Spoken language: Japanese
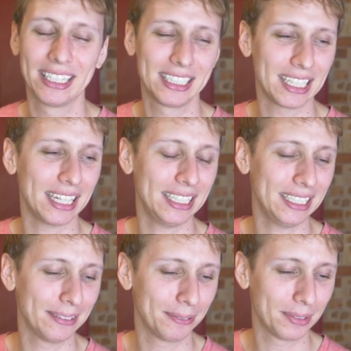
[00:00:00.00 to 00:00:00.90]
した
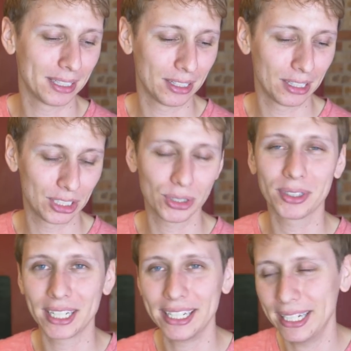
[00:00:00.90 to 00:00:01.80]
りし
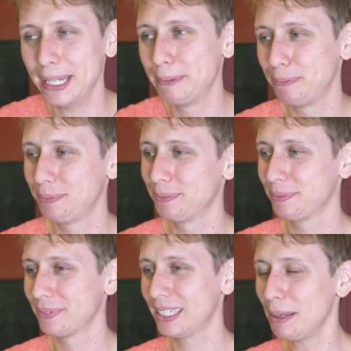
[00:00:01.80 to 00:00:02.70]
とったんで
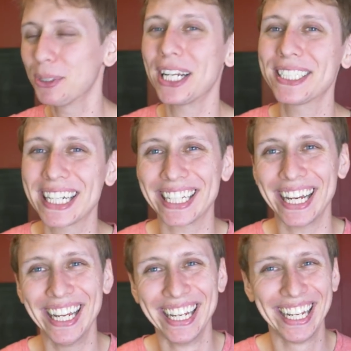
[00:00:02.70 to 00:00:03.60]
でも楽しかった